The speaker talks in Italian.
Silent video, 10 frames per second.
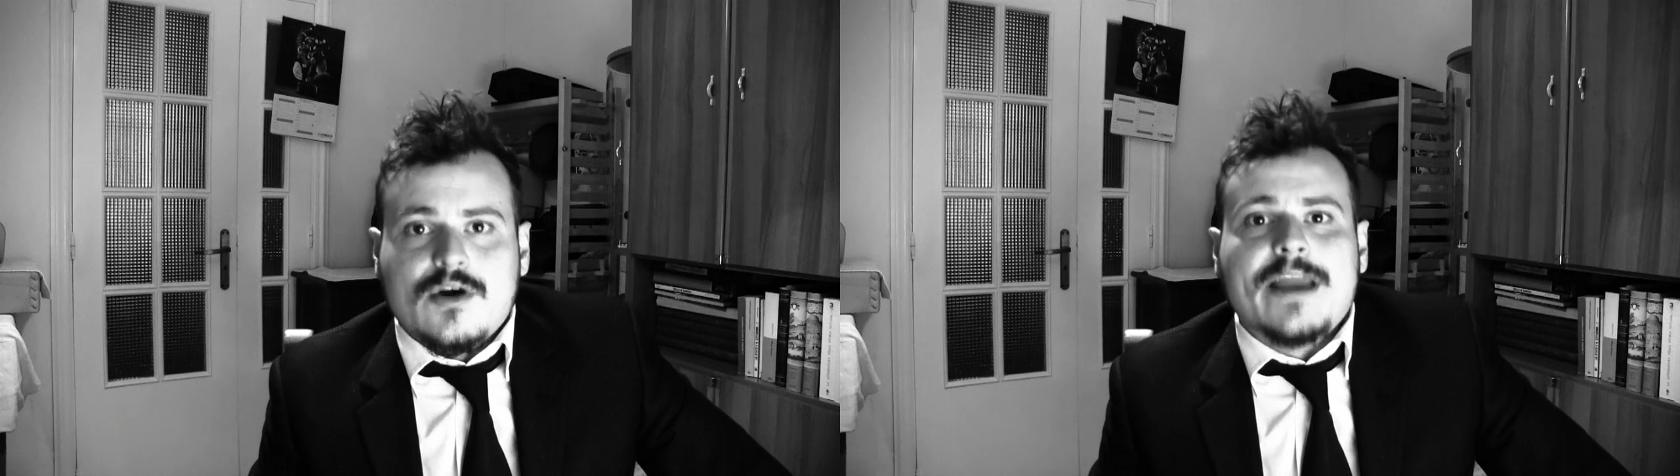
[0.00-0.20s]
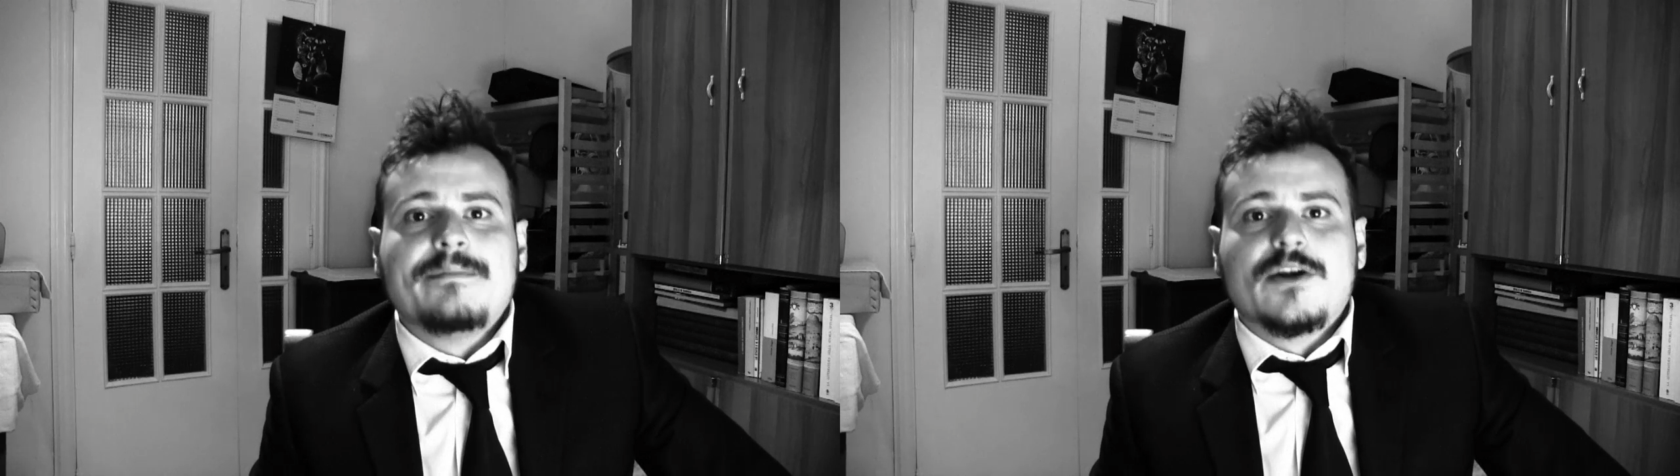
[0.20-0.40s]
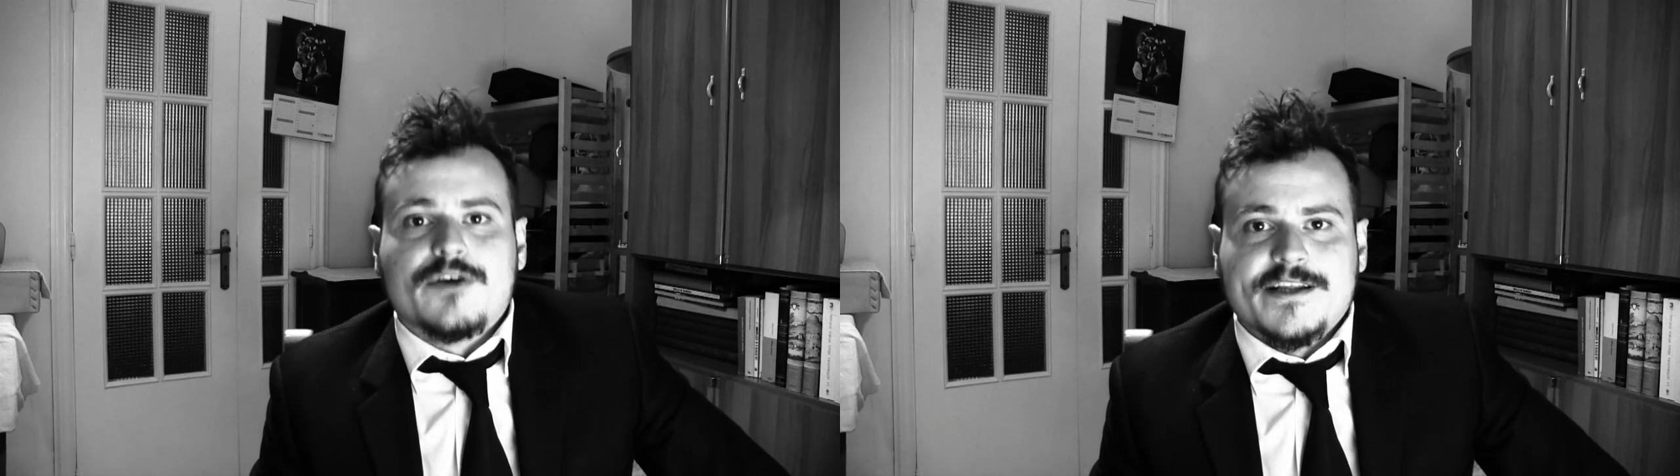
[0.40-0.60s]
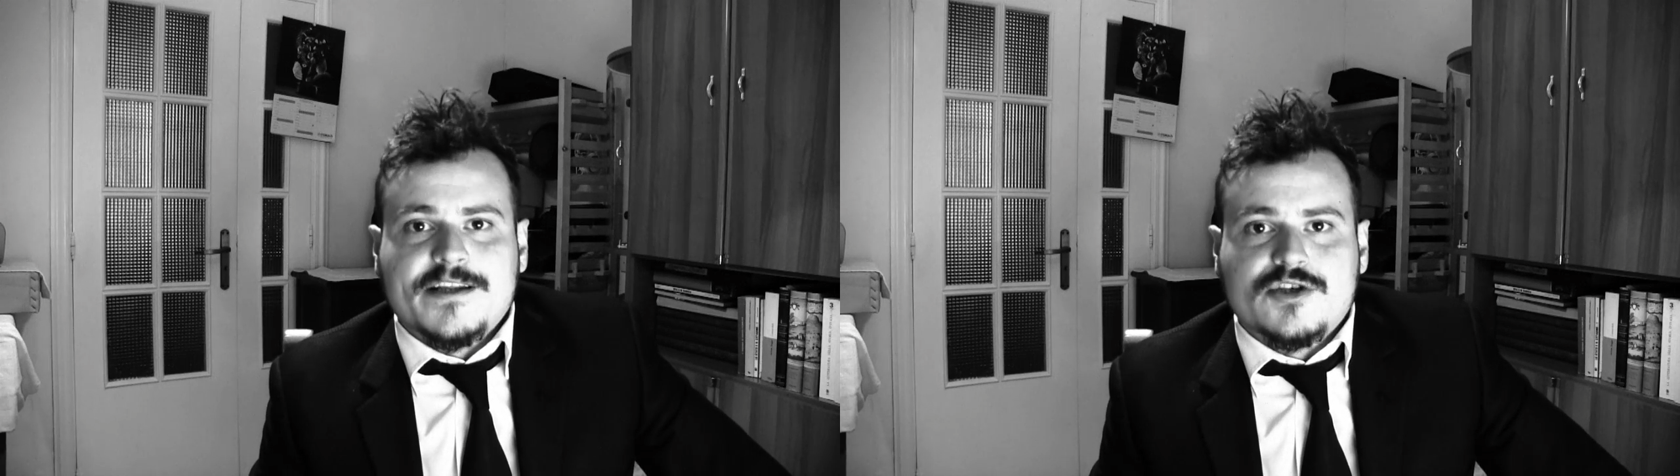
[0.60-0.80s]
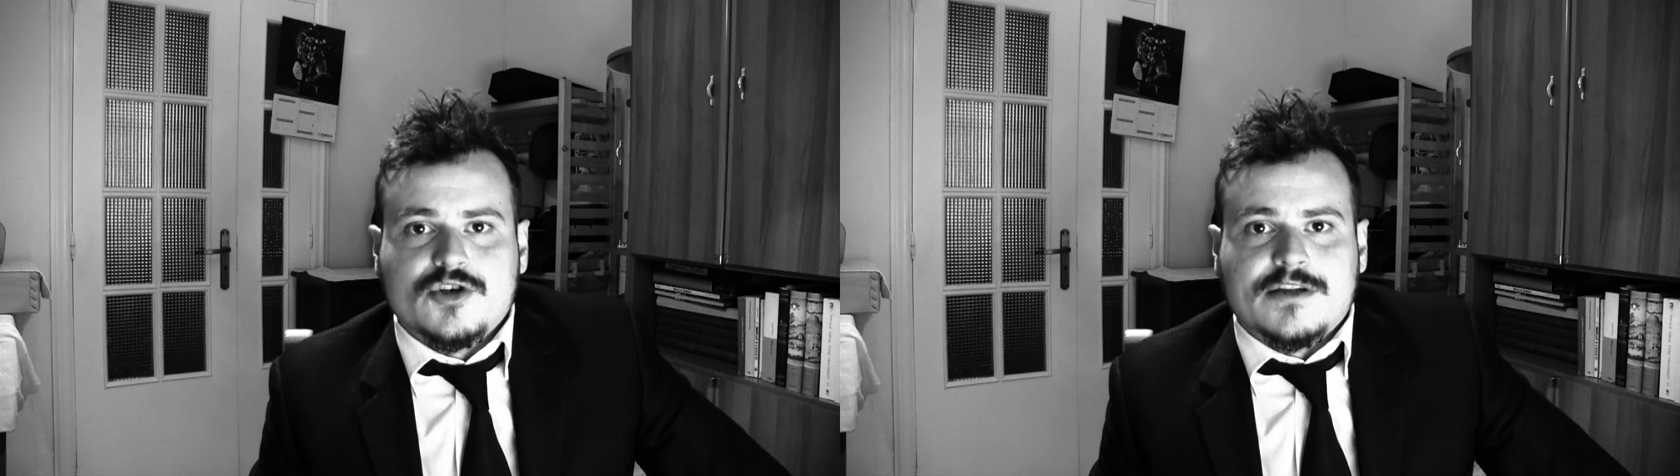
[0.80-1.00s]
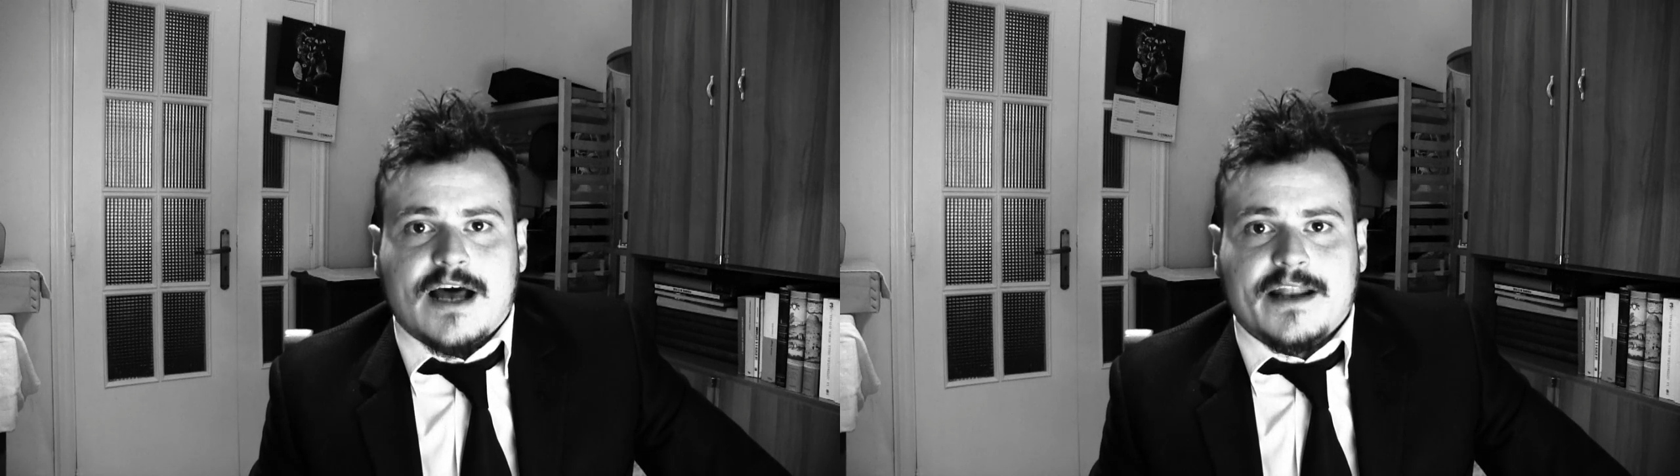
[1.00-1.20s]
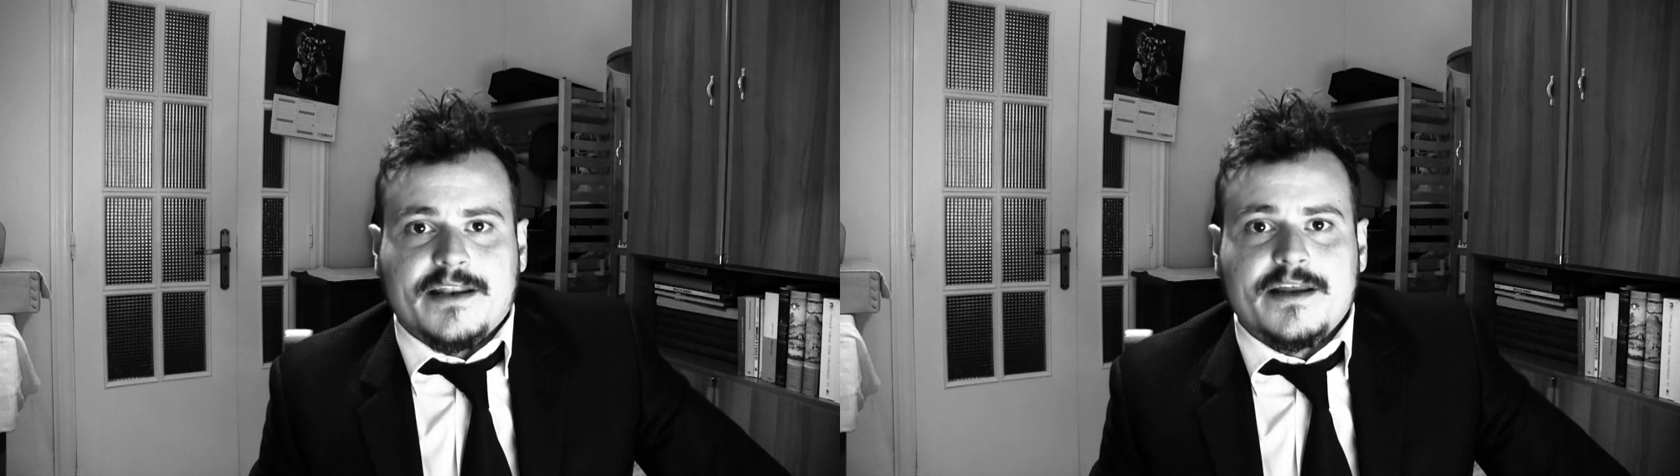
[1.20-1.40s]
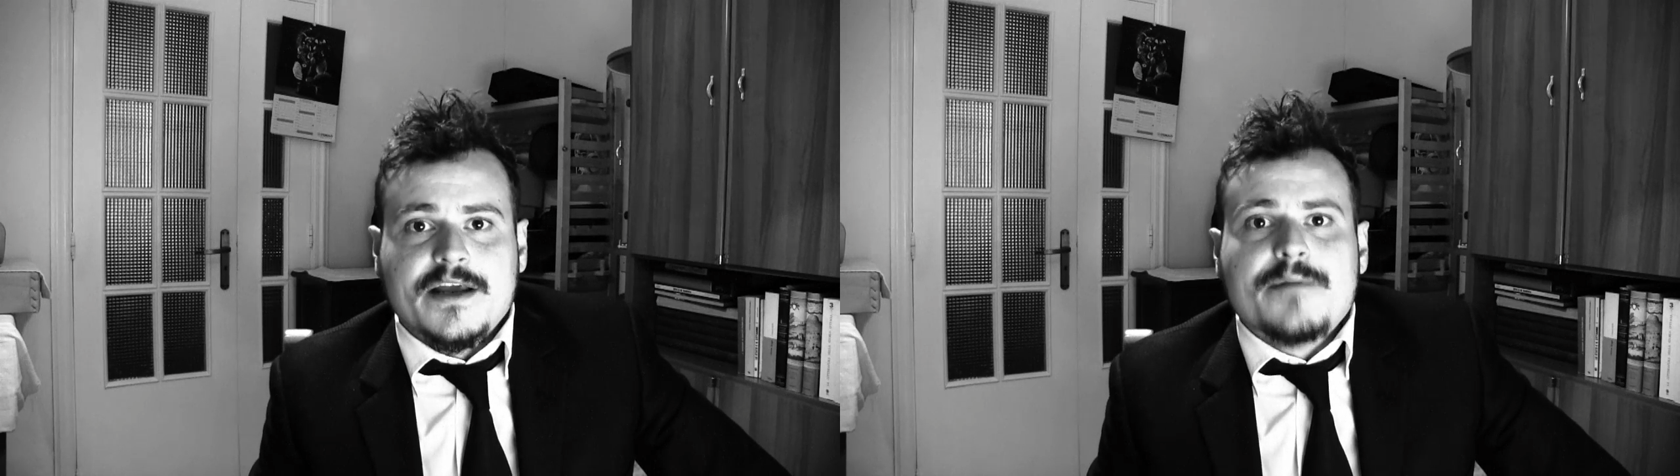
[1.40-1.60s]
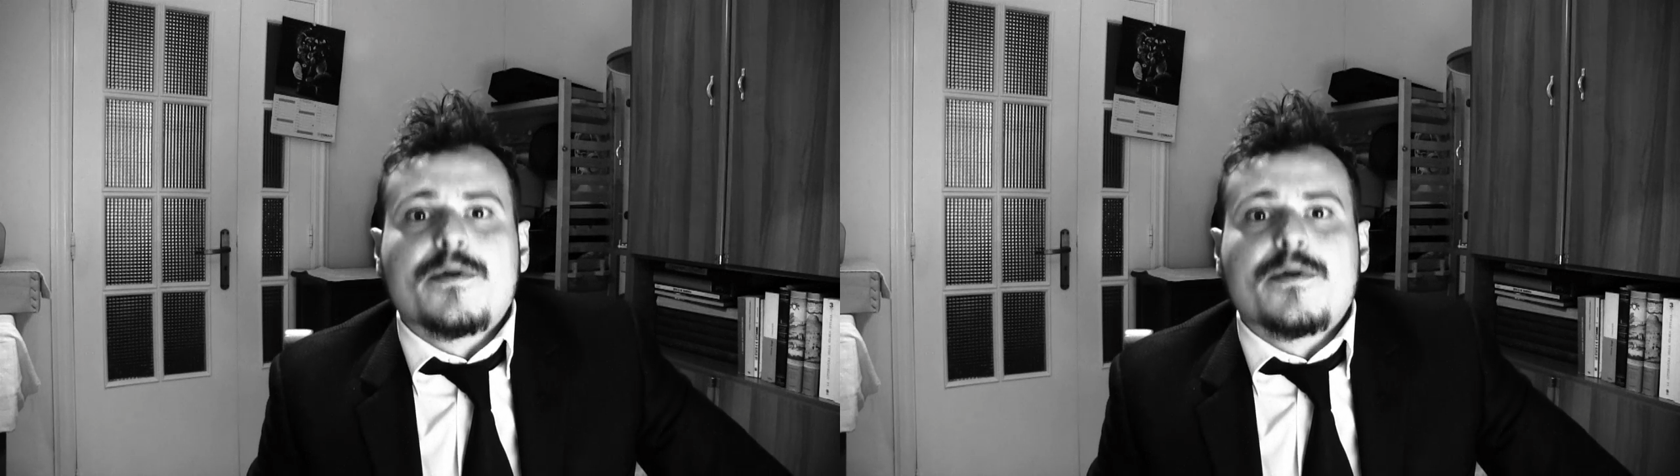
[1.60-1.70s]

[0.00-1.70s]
ai minori di 18 anni